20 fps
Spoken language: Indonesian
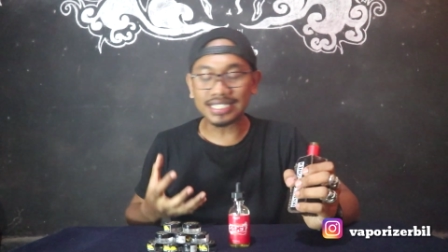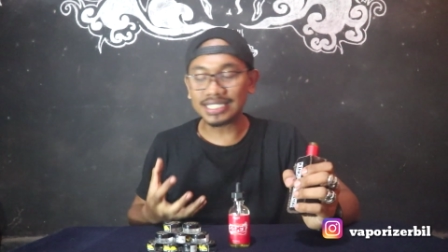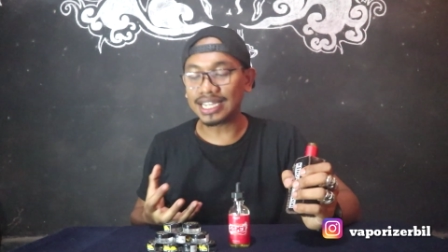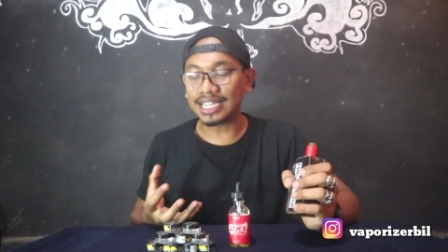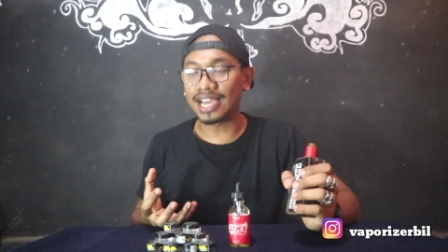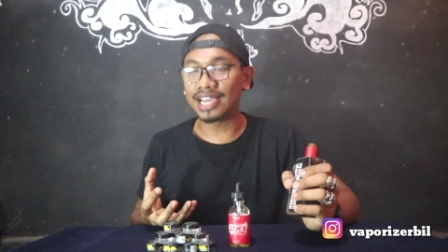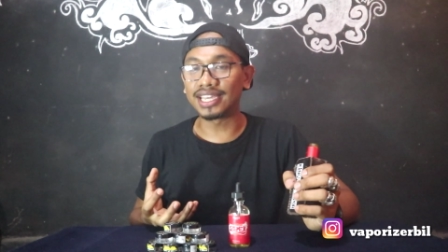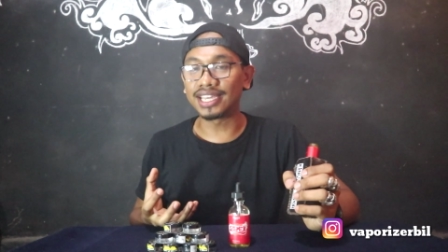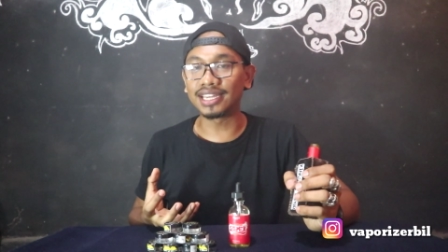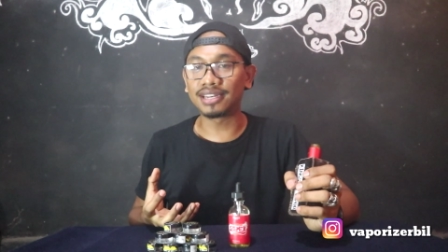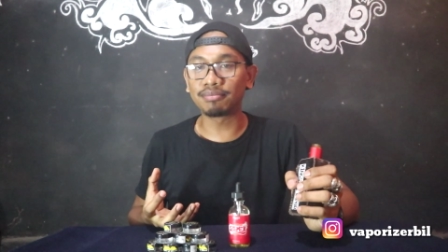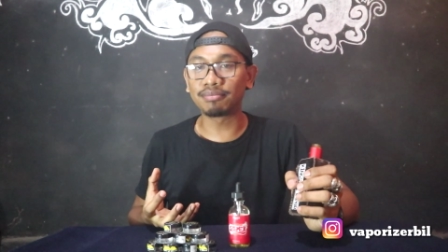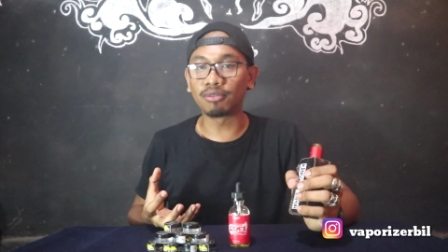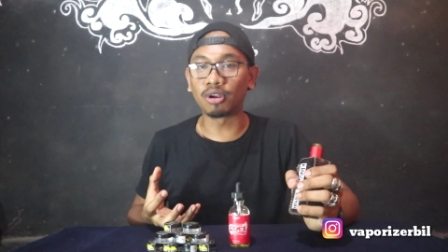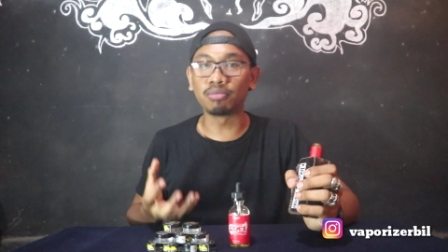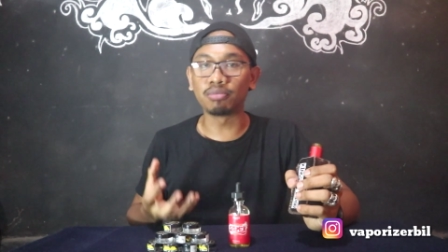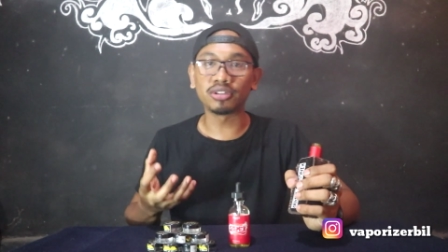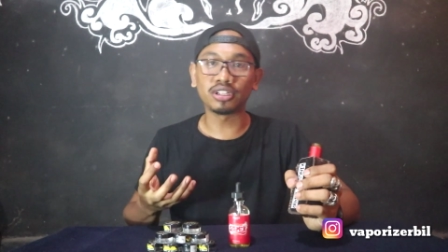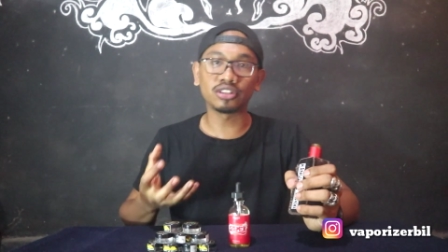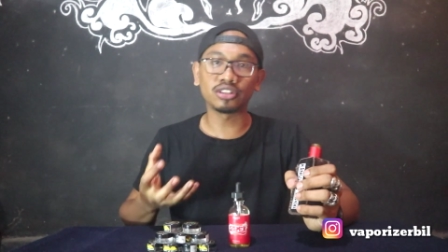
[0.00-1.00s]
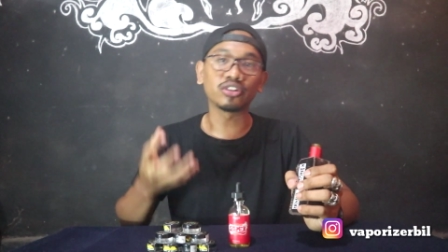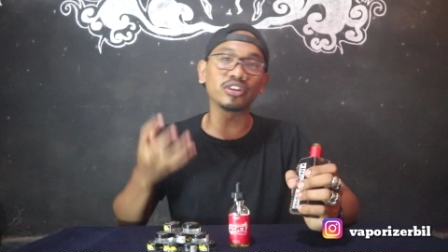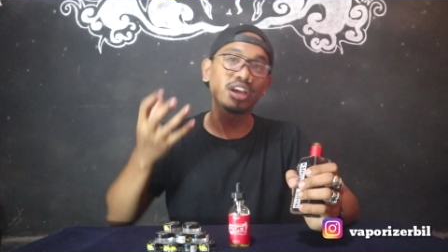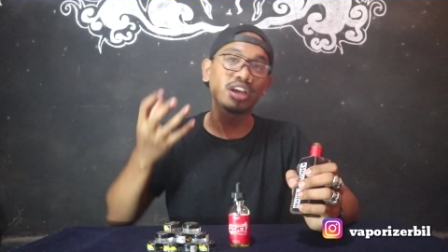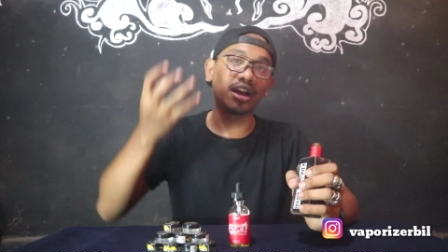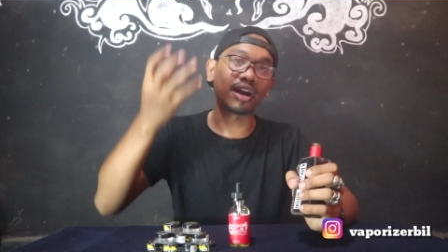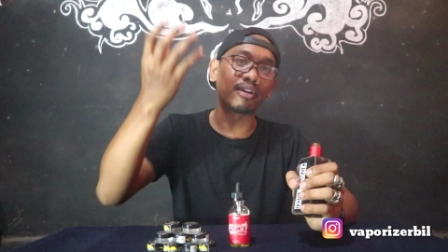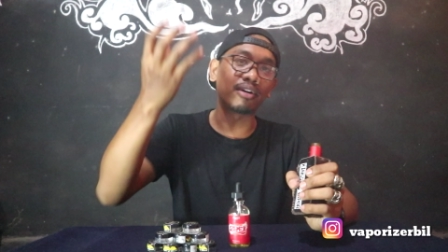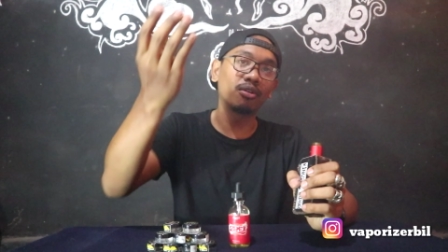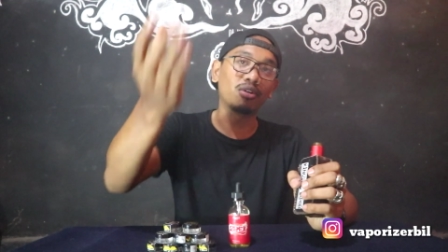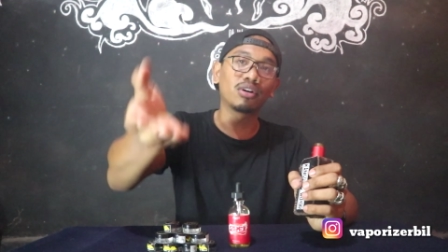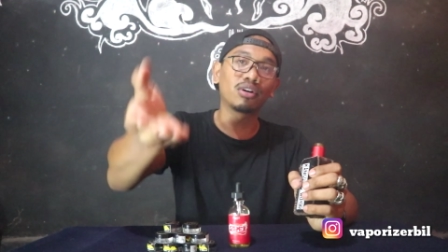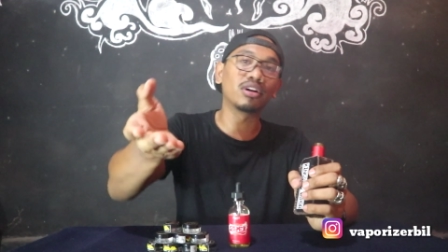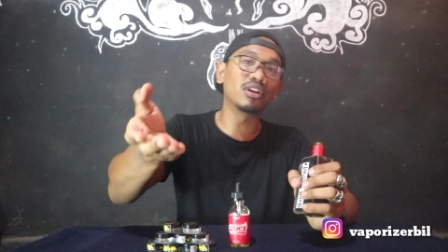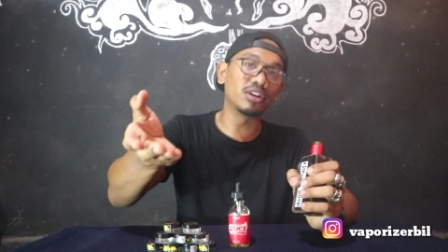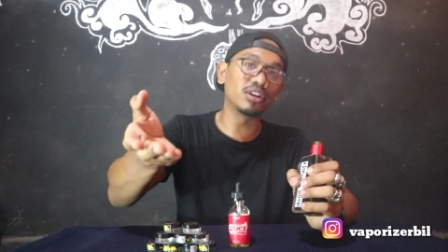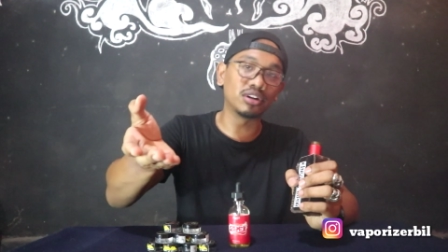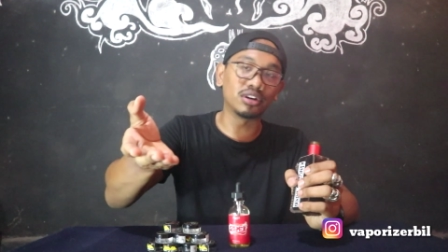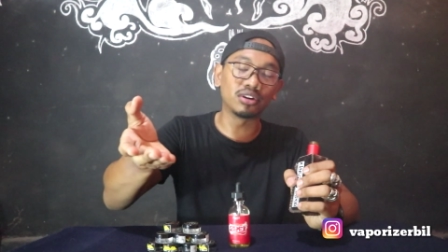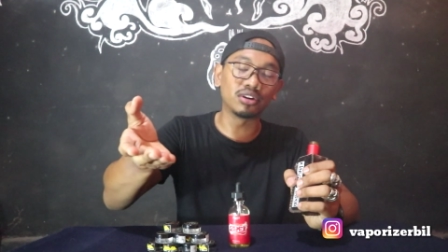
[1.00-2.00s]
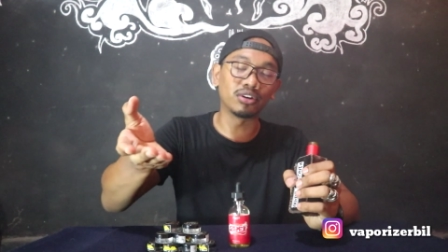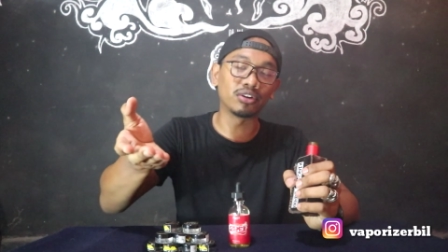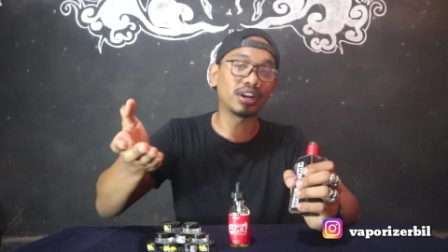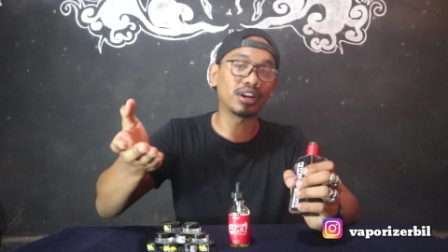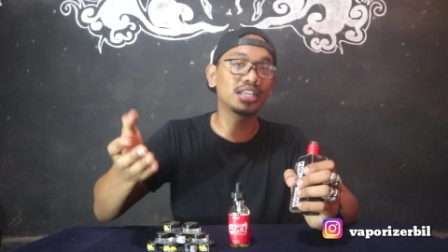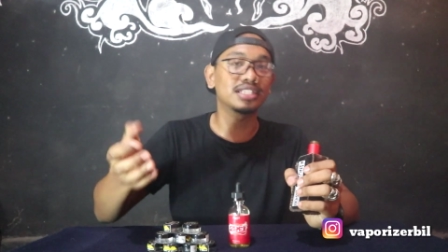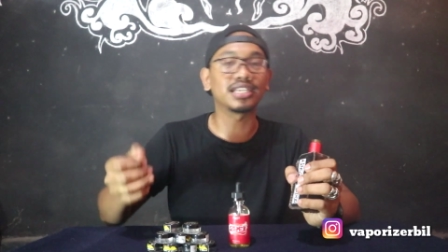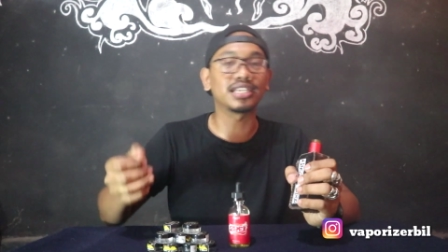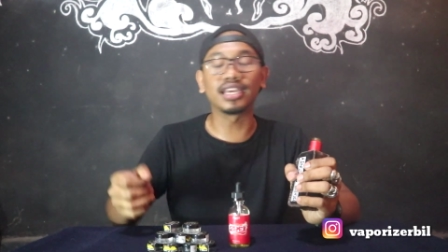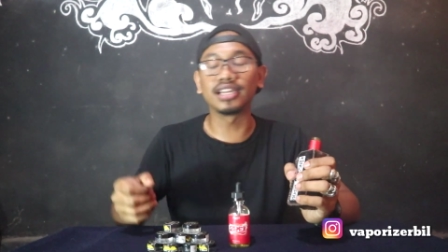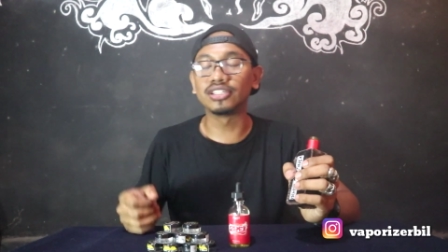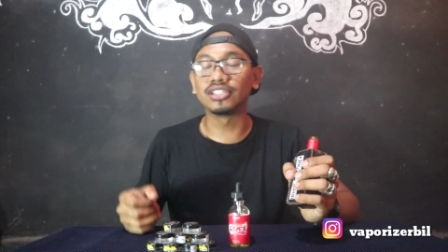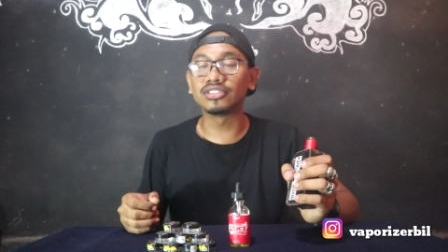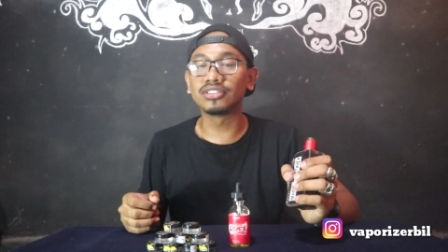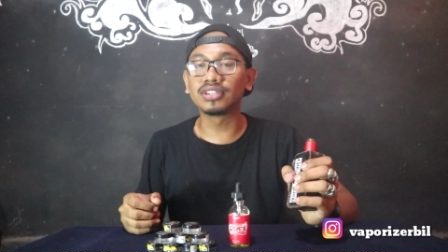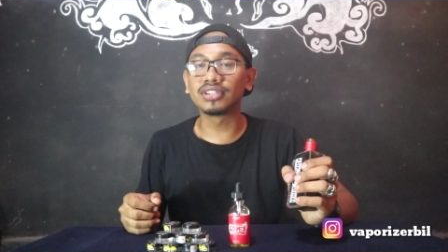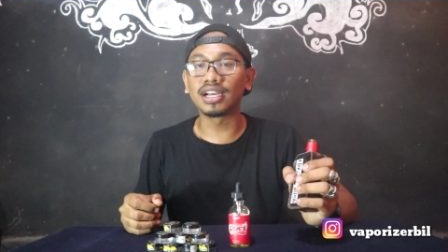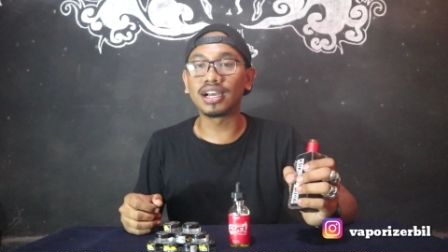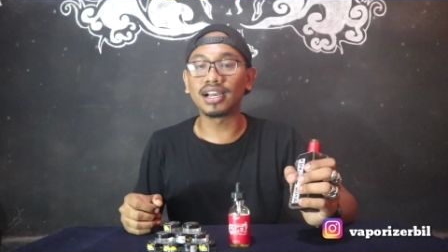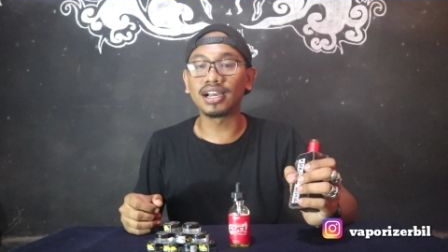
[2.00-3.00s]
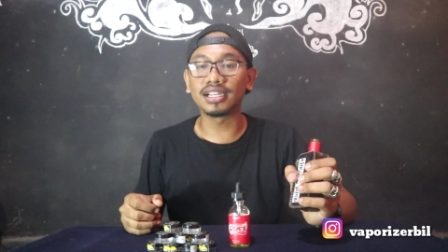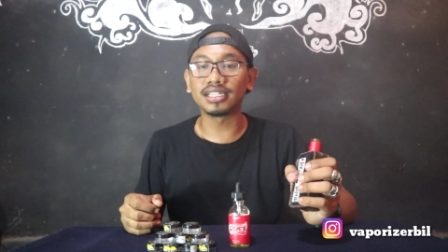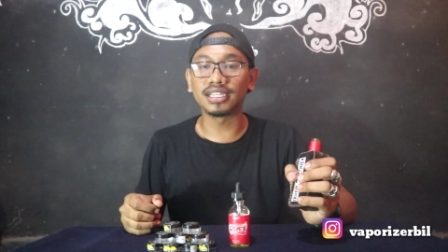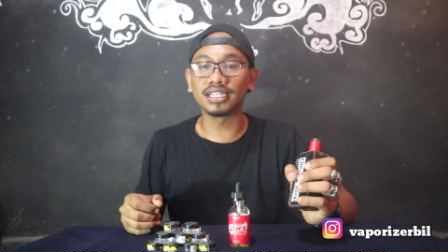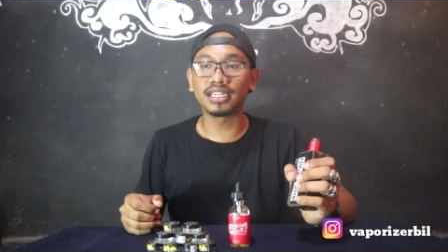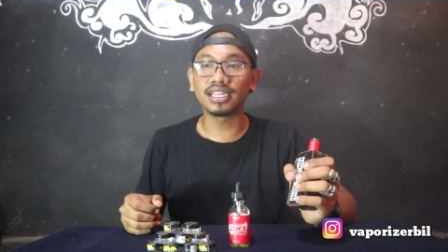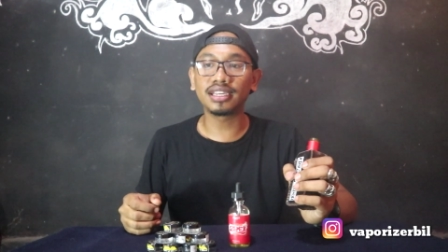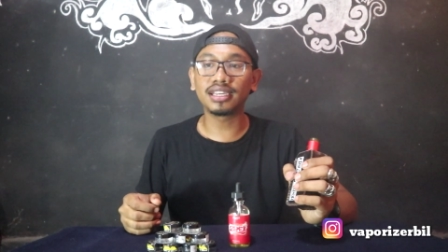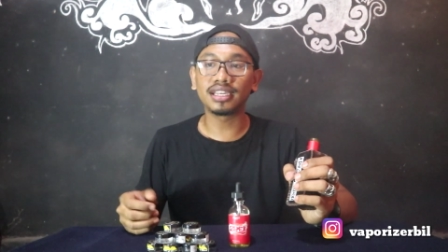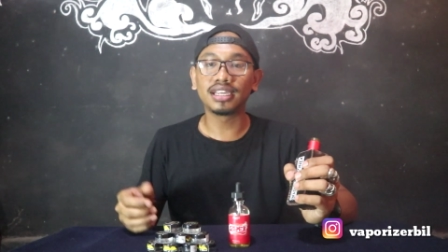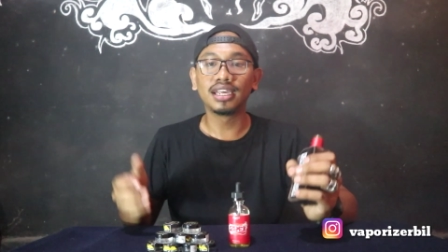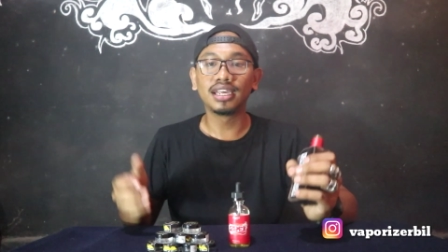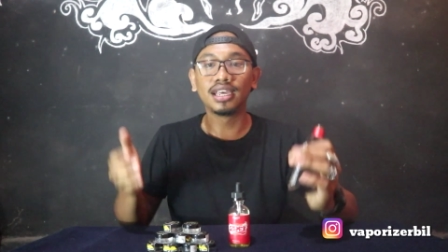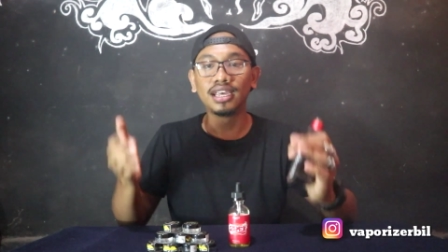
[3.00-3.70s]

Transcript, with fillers: rasain belum tentu yang lo rasain juga jadi